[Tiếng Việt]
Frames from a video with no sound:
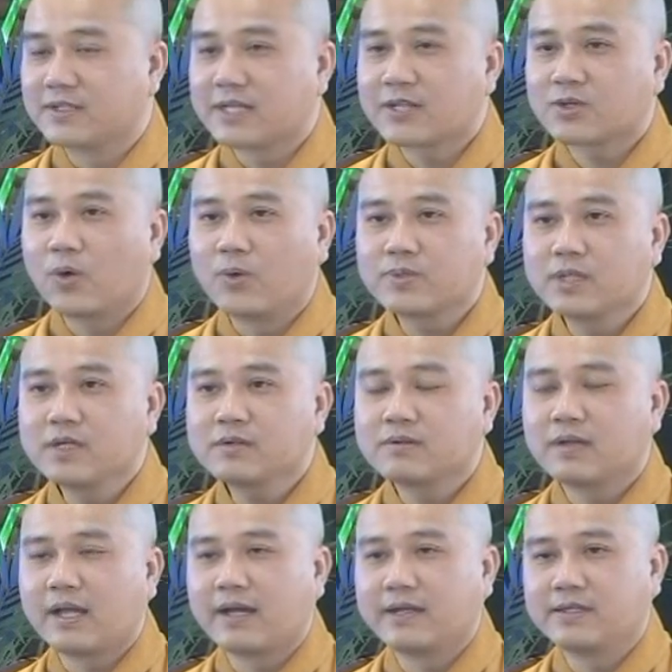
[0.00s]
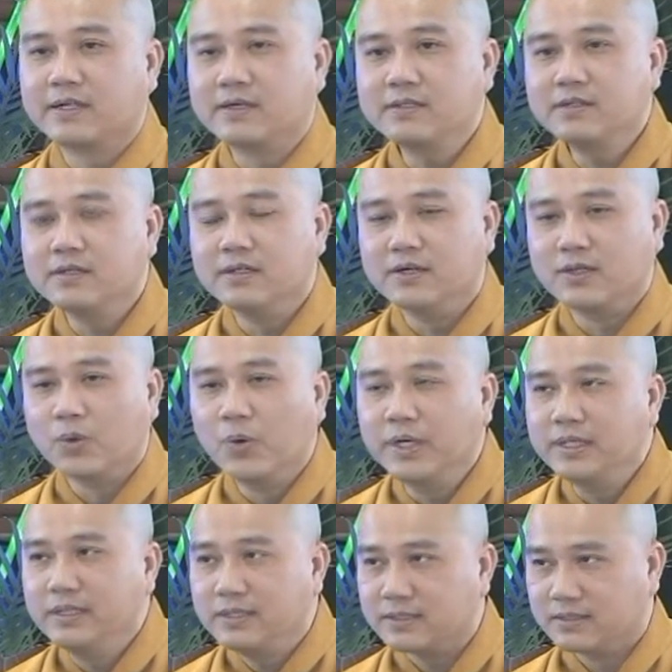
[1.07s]
Người ta tổ chức là những người
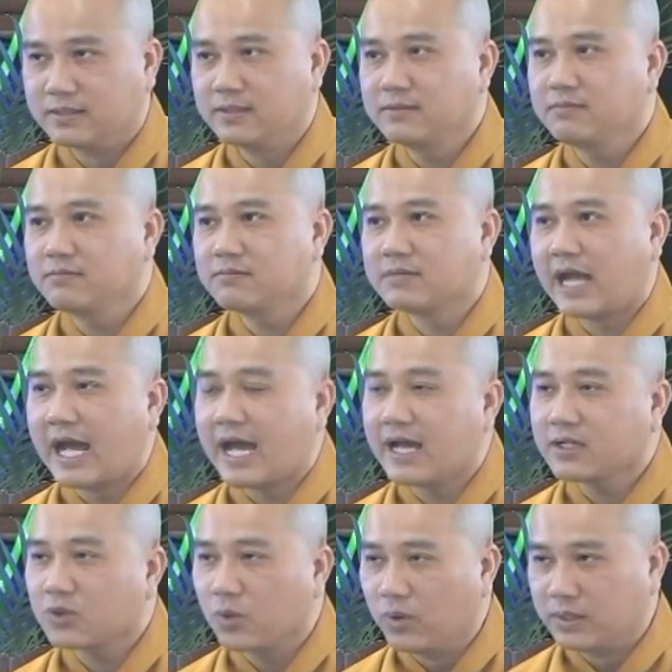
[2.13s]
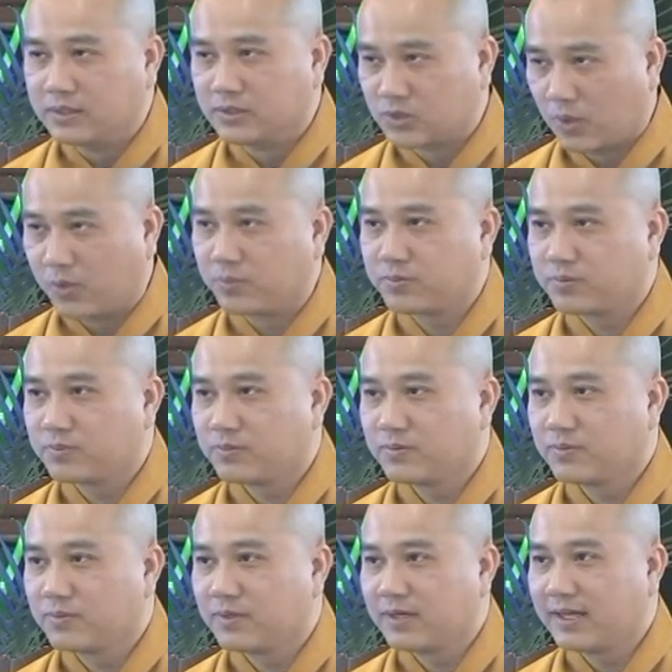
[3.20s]
huynh trưởng đã thuần thục,
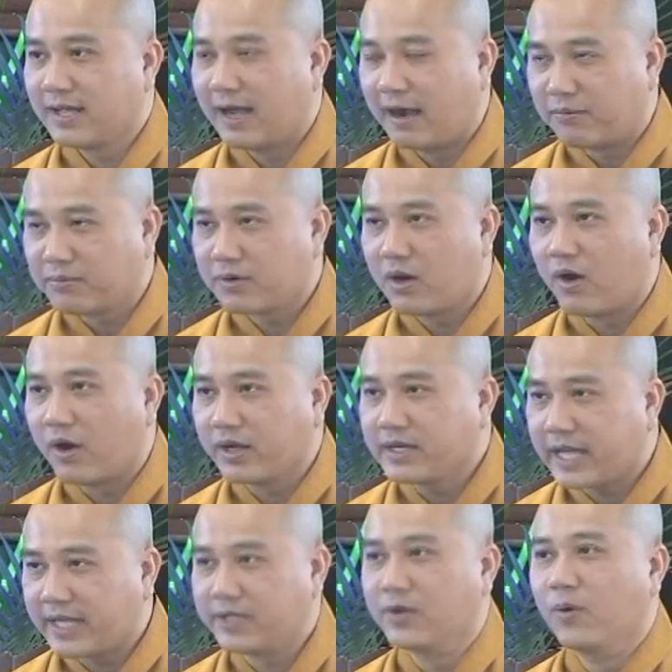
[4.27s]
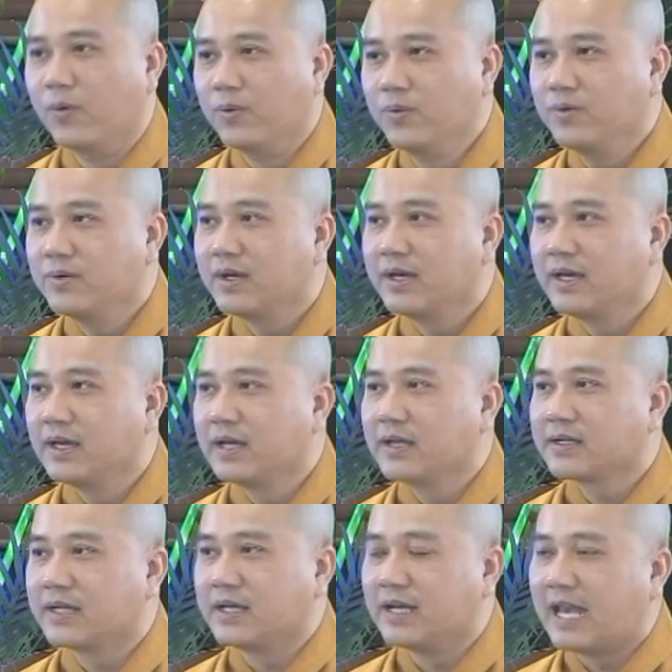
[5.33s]
học hỏi đầy đủ,
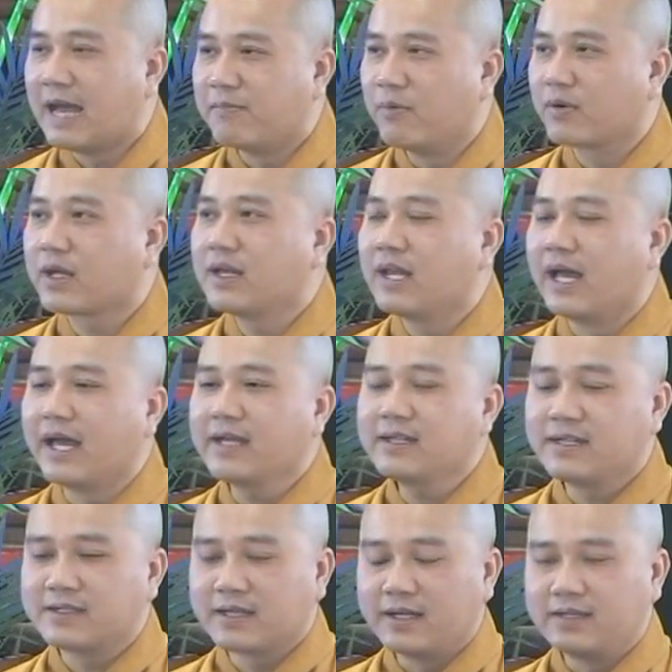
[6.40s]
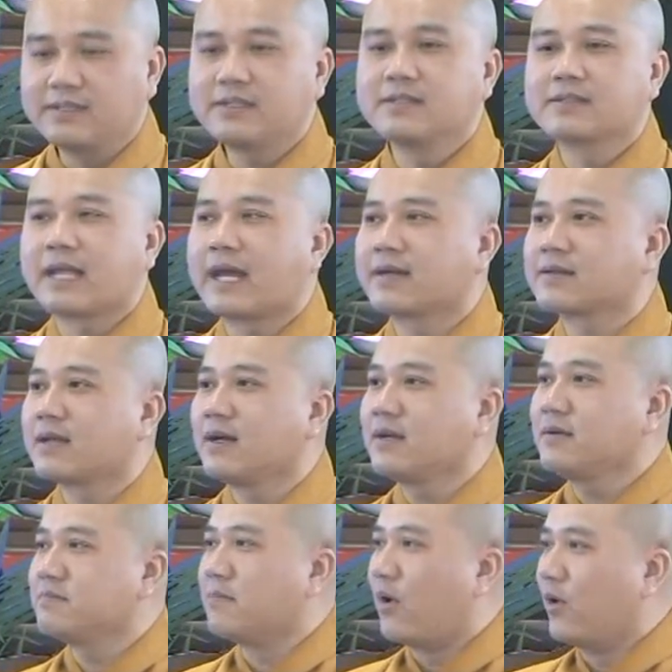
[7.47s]
thì làm một cái lễ, thì thỉnh chư Tăng
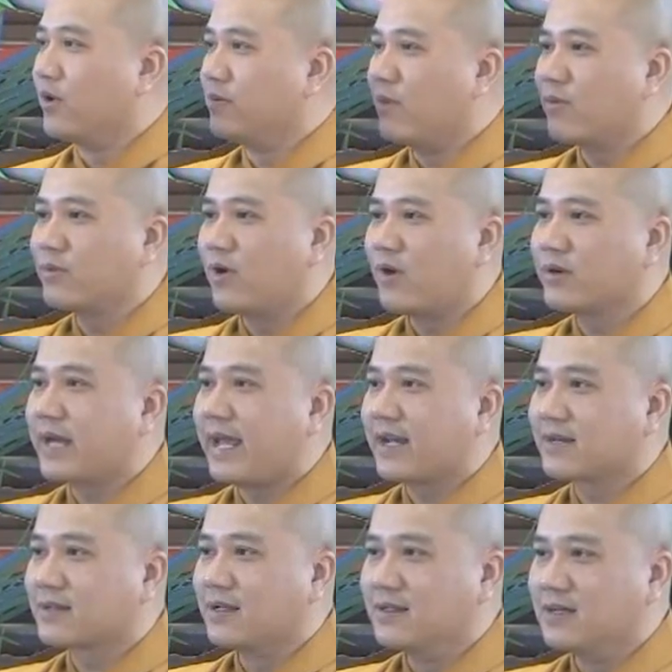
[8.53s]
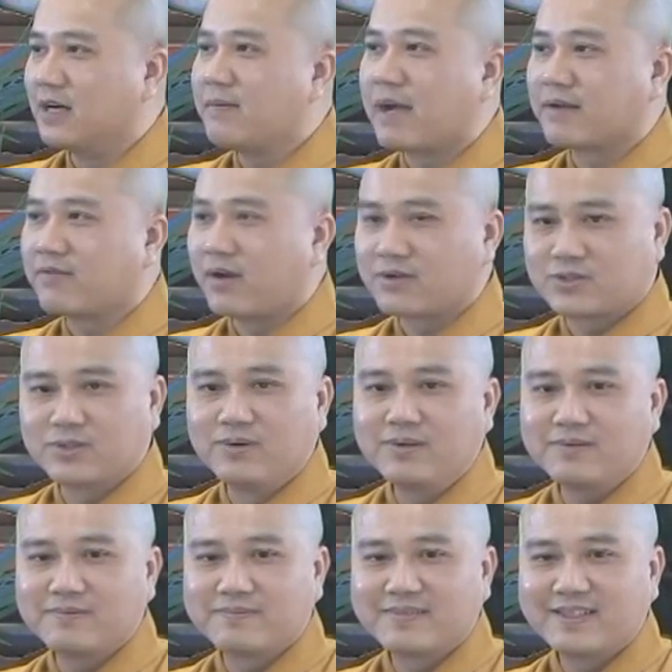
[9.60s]
tới mồi một ngọn đèn từ ở bàn Phật
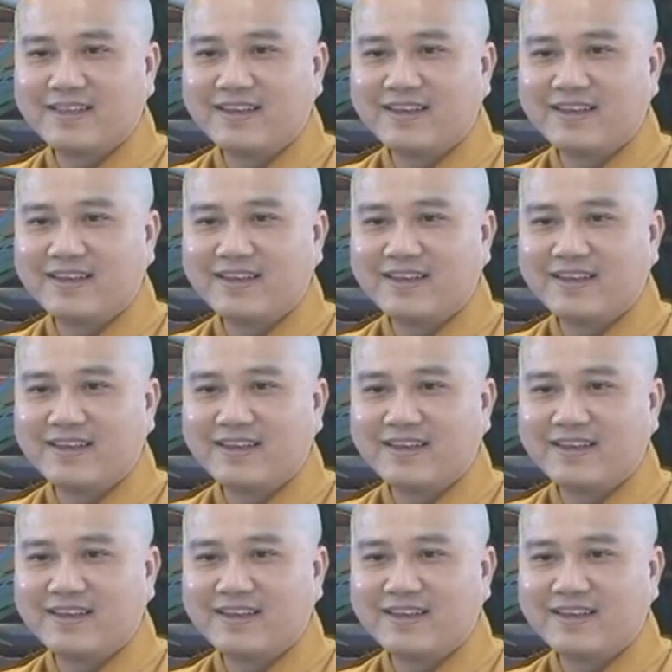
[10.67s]
xuống.